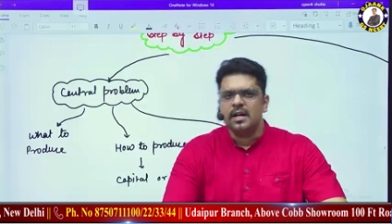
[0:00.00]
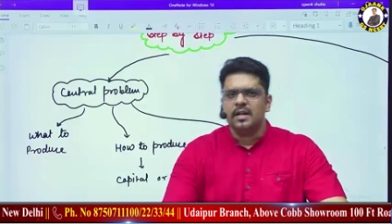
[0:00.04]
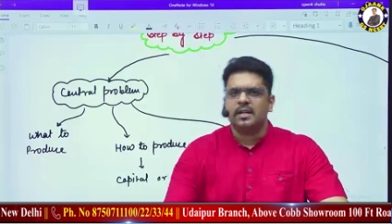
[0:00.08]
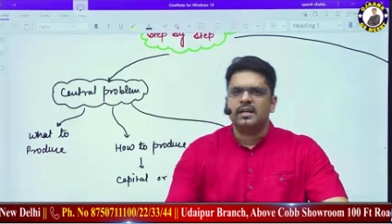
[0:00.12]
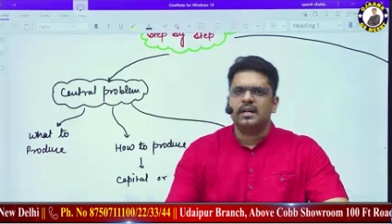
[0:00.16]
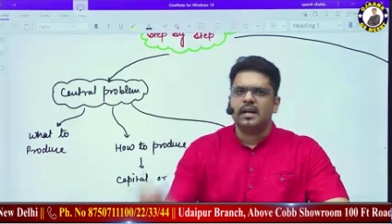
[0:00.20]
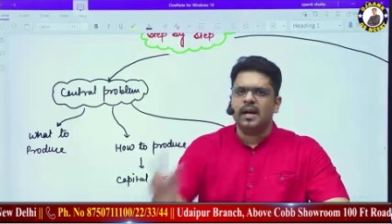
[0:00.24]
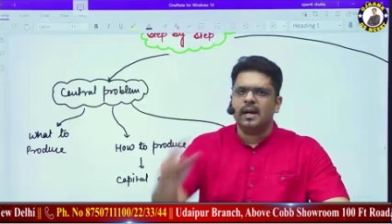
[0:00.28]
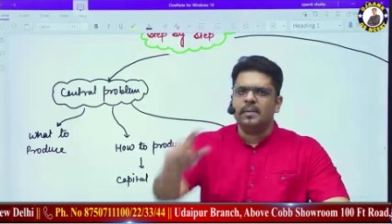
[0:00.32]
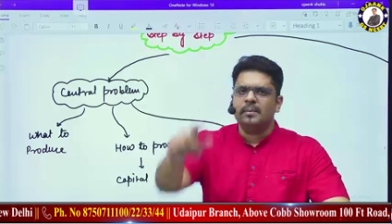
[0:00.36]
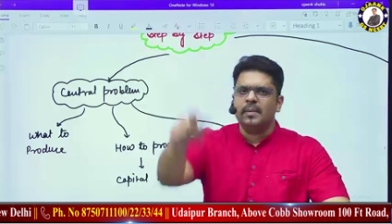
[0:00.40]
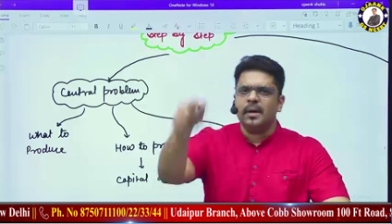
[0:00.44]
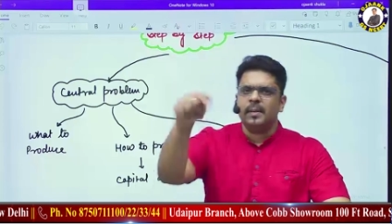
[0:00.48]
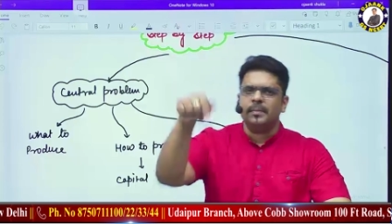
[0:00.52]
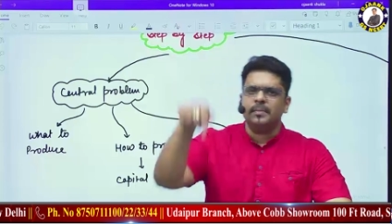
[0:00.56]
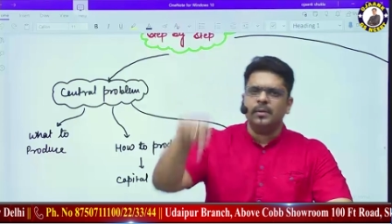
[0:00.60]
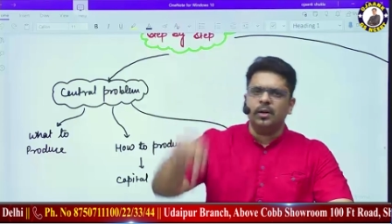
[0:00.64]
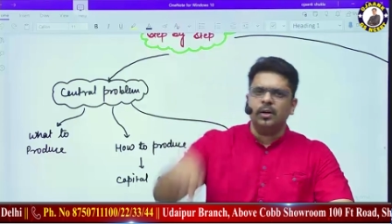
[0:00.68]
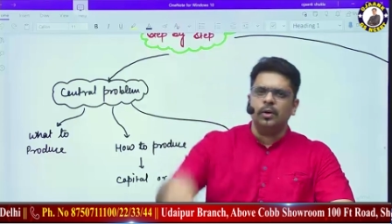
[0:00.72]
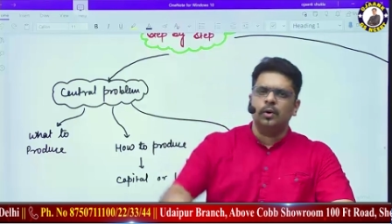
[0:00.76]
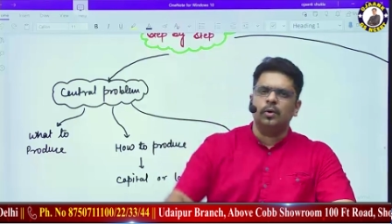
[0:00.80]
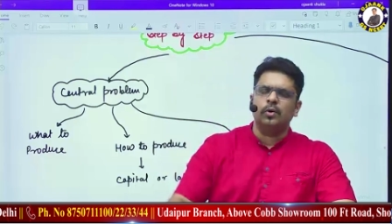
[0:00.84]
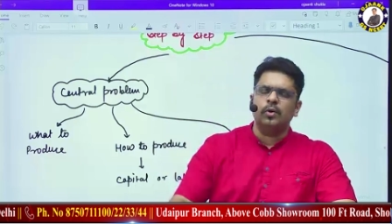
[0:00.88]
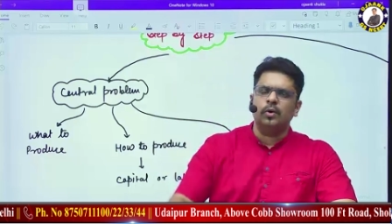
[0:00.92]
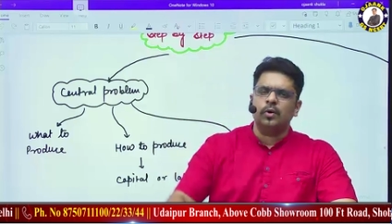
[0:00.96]
क्या मैं अपने
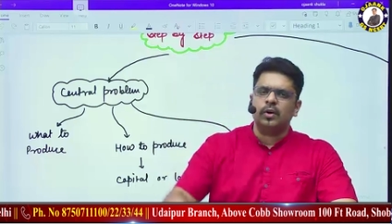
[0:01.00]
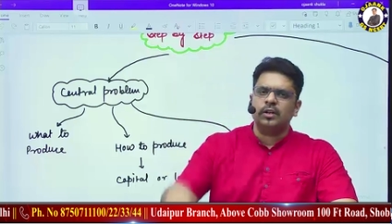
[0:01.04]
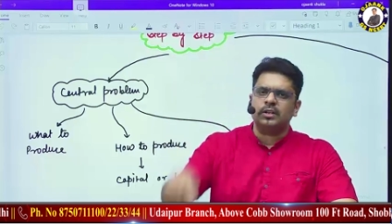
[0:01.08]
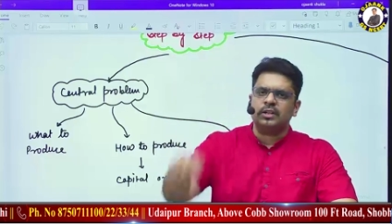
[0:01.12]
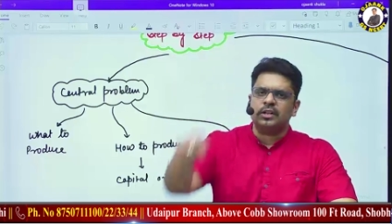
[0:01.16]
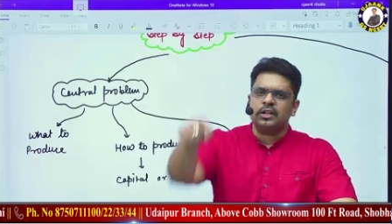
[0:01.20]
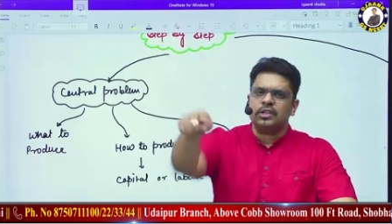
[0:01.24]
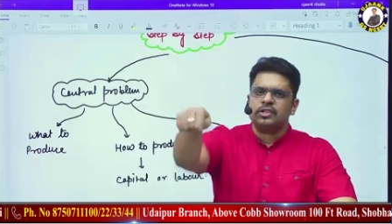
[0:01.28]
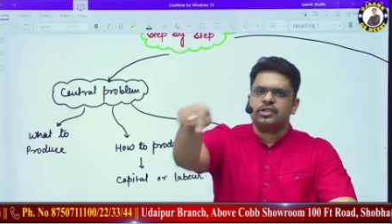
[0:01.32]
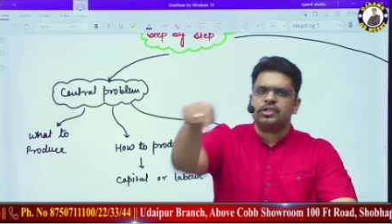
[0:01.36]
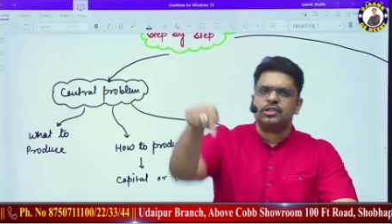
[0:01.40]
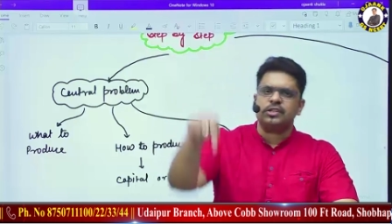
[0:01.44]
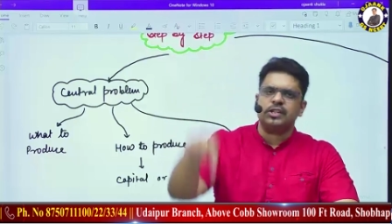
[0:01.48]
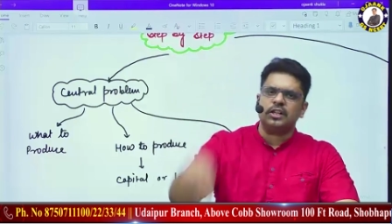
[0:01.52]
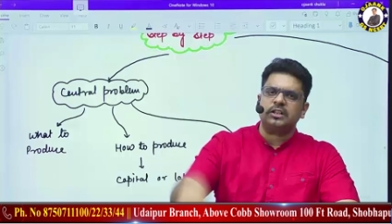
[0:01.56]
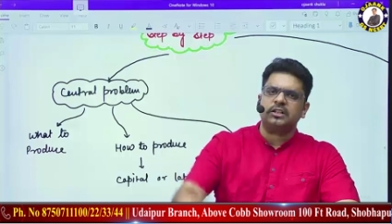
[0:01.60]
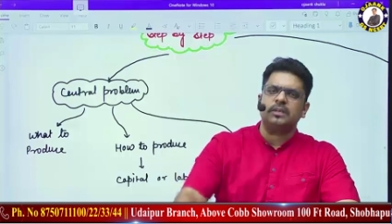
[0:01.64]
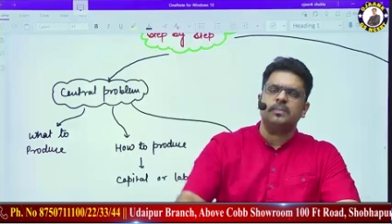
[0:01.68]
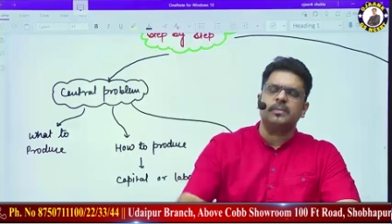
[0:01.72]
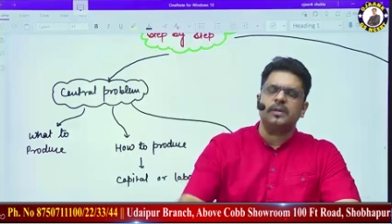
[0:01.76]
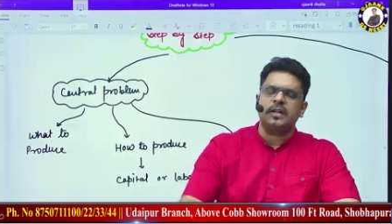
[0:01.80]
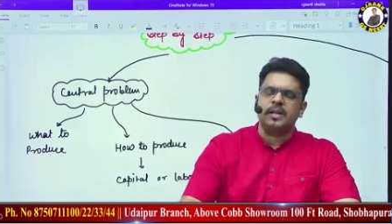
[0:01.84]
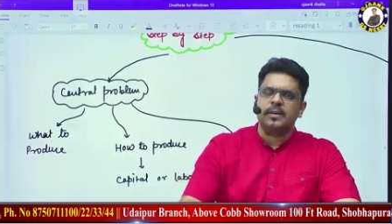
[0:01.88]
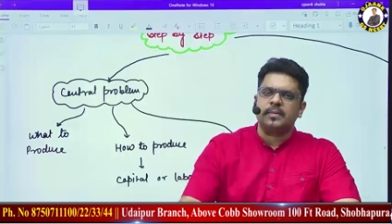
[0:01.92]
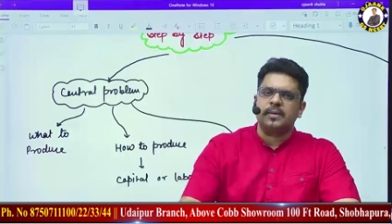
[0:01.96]
लोगों को इतना सशक्त
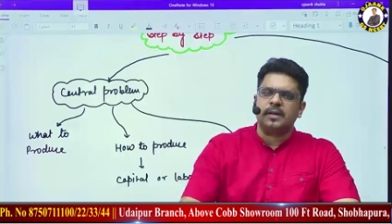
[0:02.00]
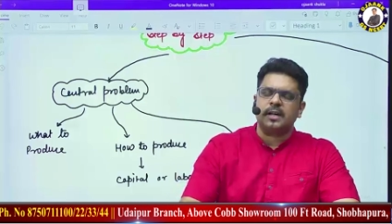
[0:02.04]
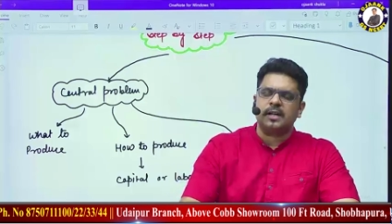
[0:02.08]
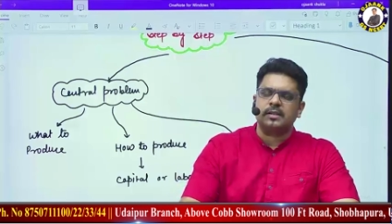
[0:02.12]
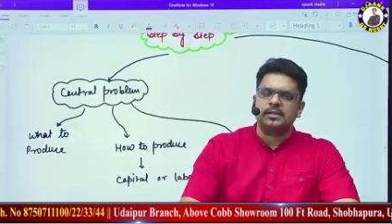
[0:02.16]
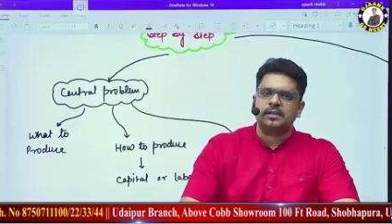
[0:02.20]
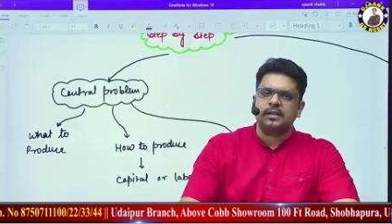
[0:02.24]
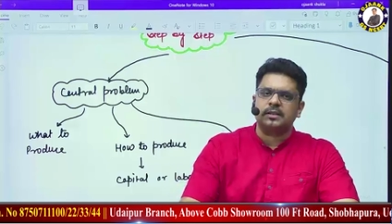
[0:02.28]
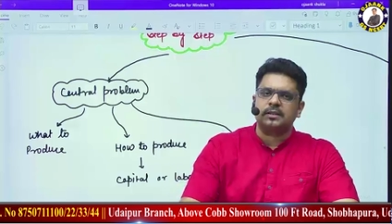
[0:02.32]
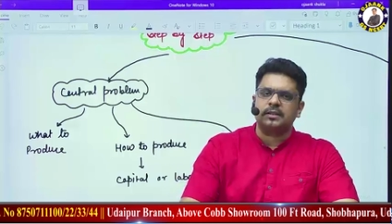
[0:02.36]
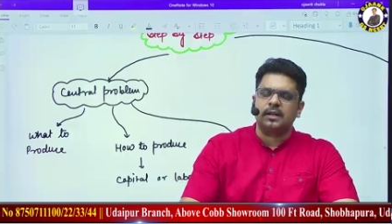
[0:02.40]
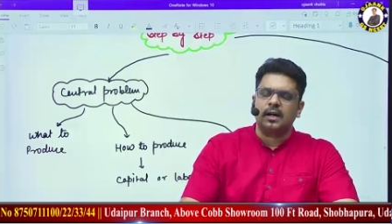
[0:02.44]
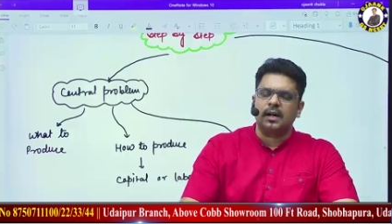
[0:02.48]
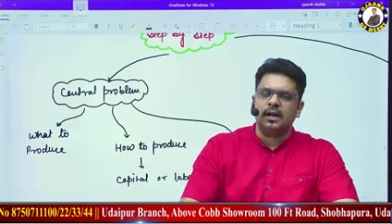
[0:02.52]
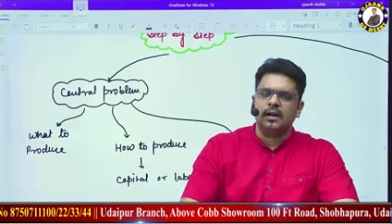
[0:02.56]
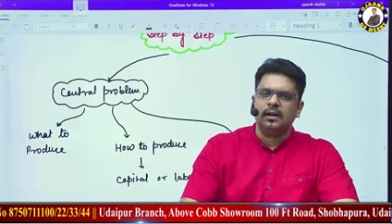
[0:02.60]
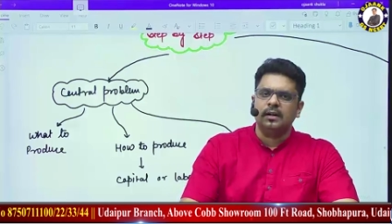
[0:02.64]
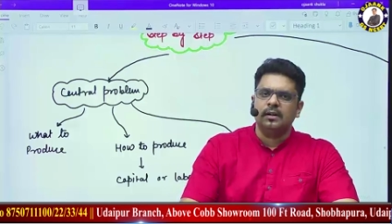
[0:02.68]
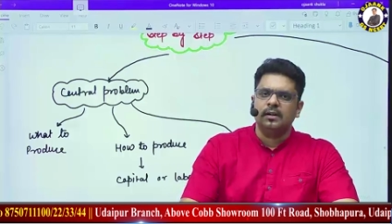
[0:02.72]
नहीं बना सकता